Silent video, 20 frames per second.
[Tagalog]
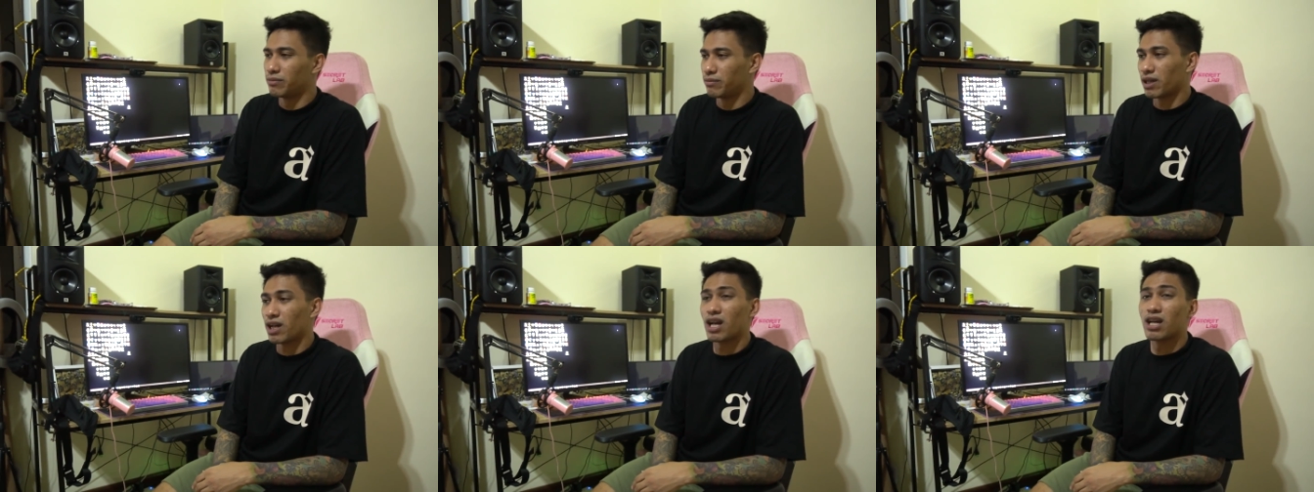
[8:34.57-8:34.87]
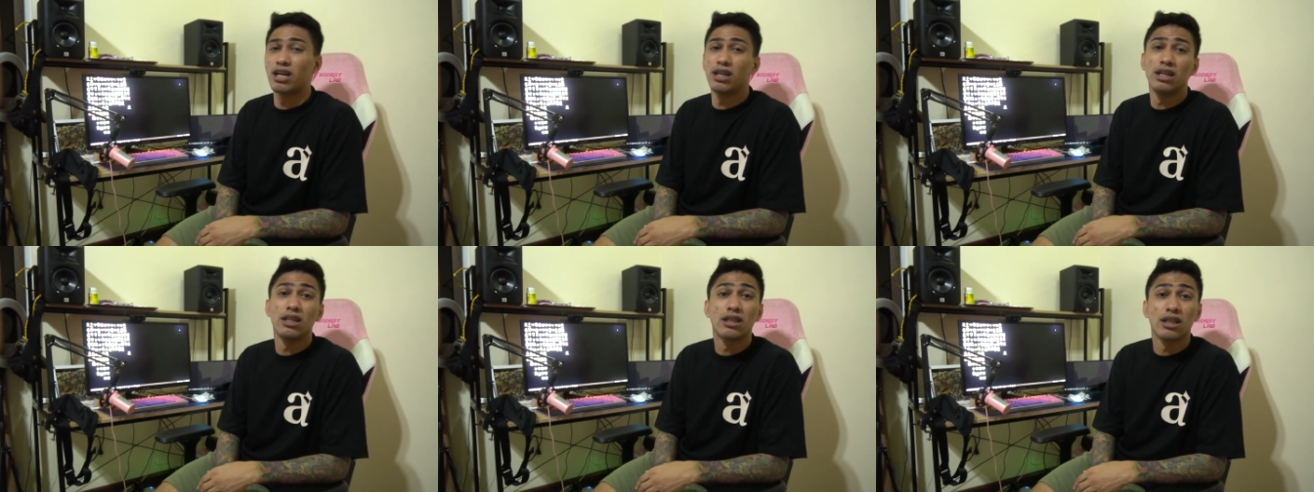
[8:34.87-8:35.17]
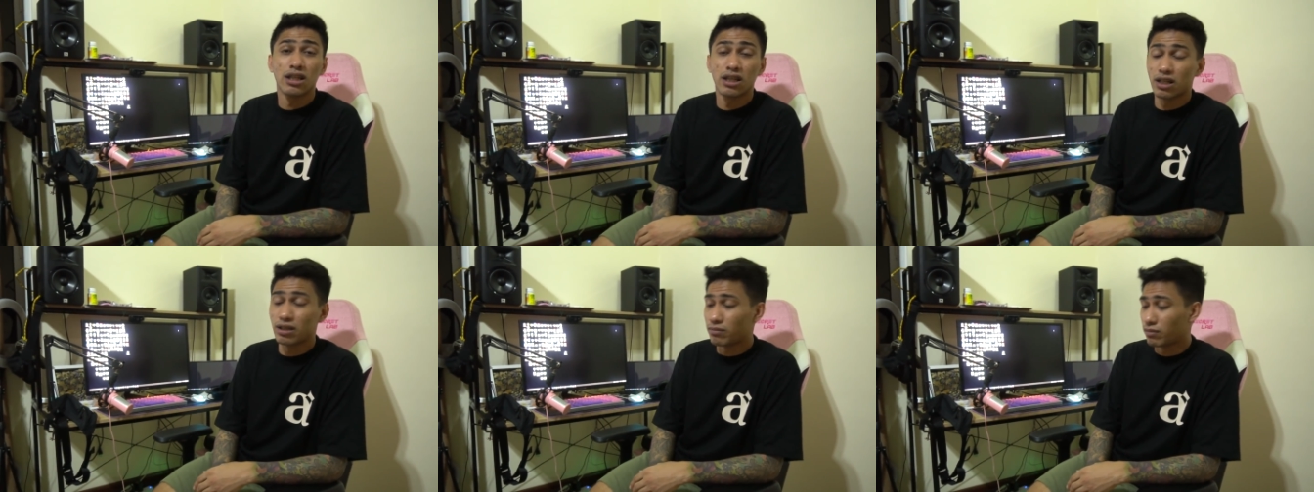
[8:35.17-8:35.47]

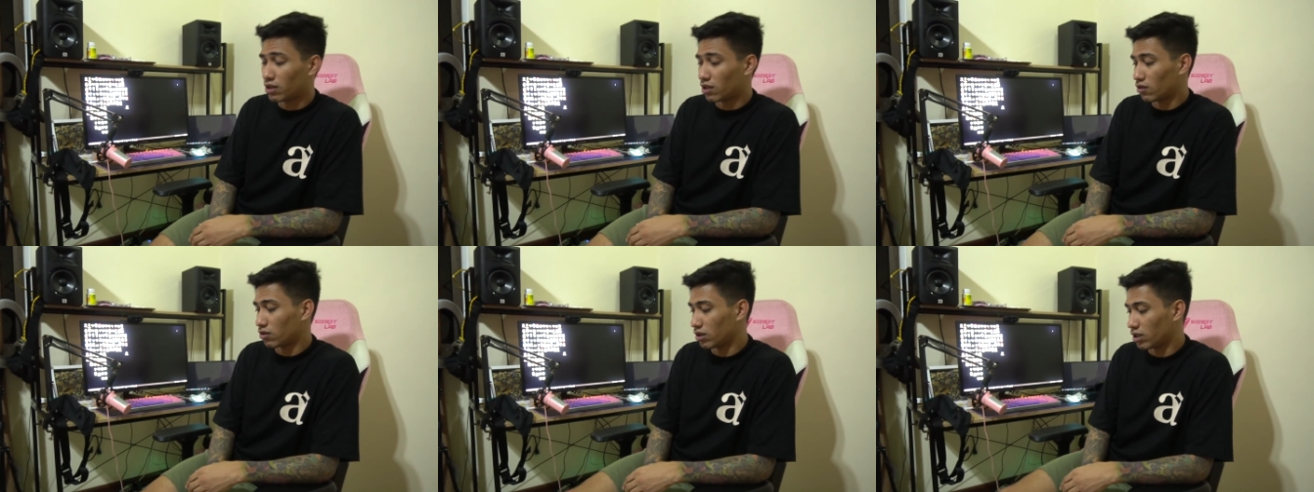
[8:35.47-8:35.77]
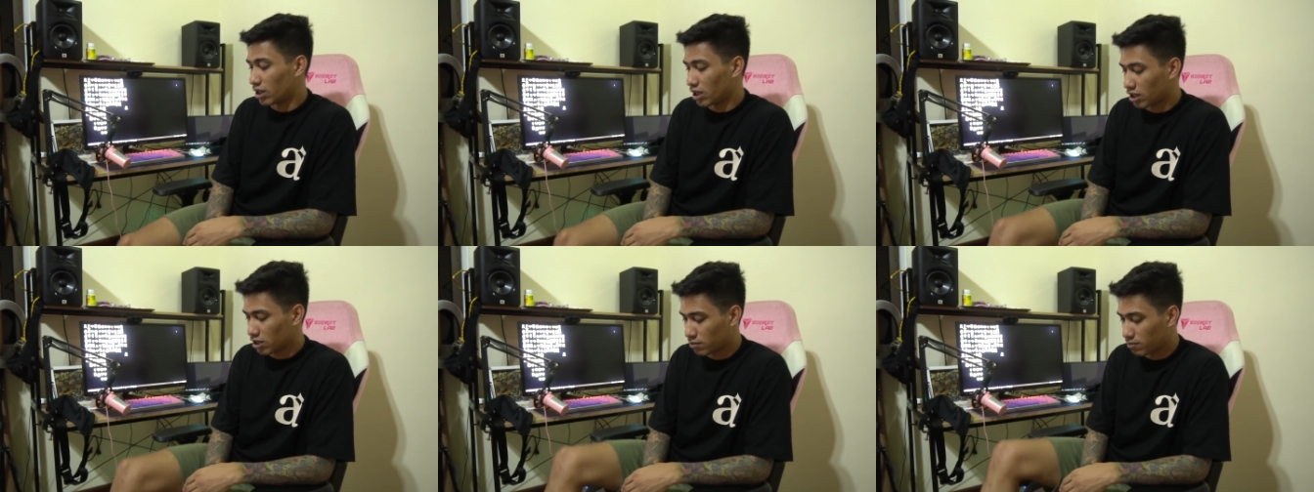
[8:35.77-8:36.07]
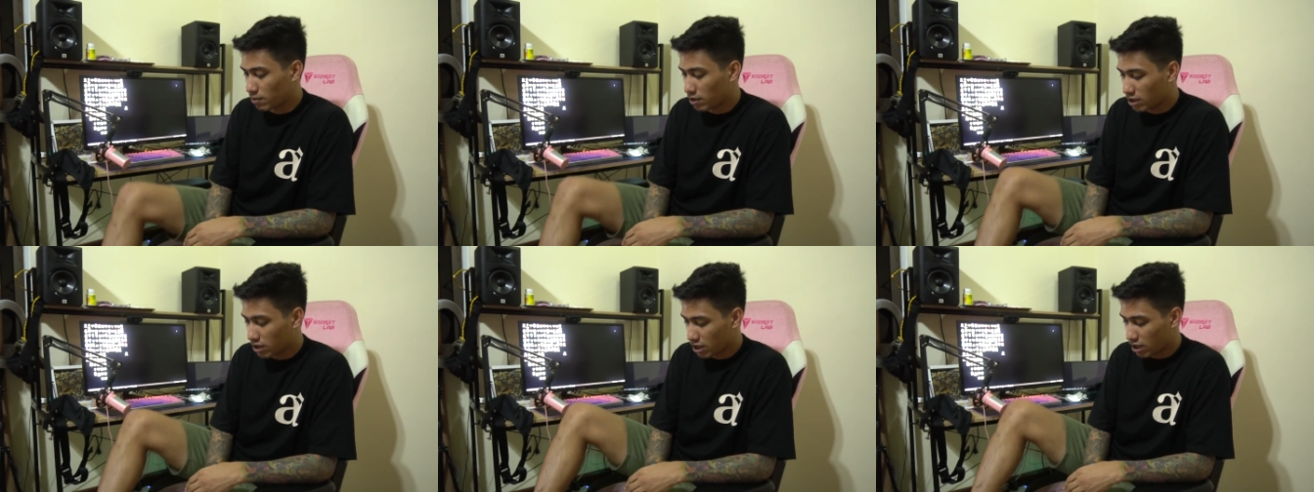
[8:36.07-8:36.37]
Magagalitan na naman ako na
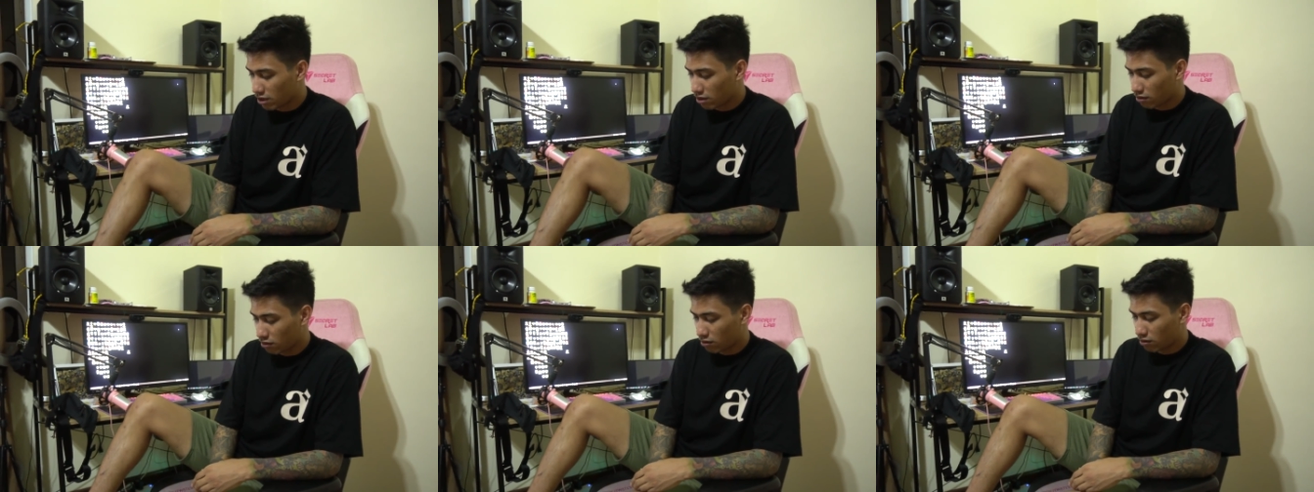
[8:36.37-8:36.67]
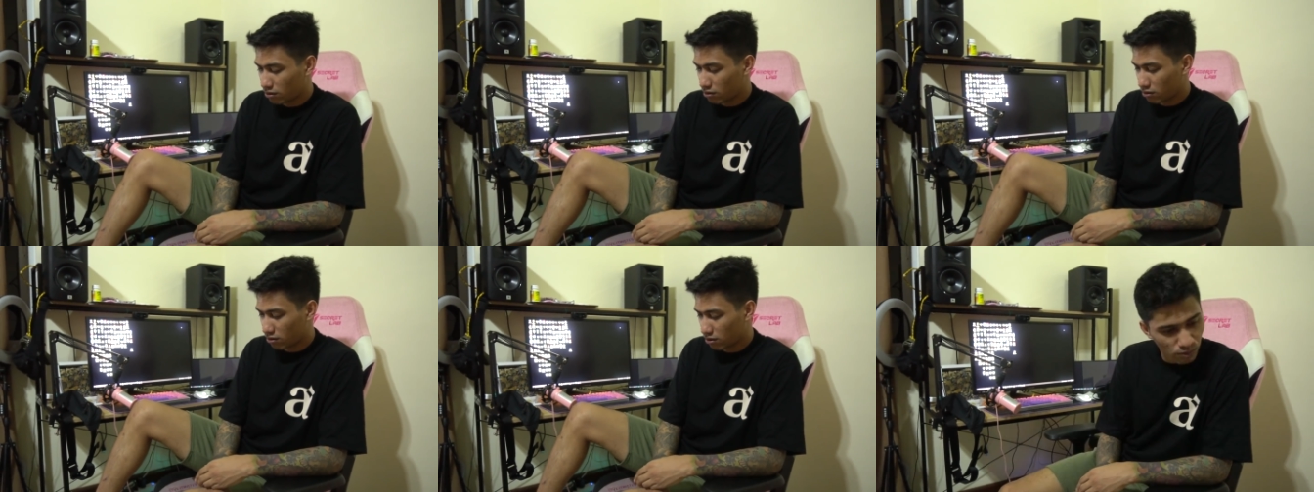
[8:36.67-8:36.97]
na-explain na ito.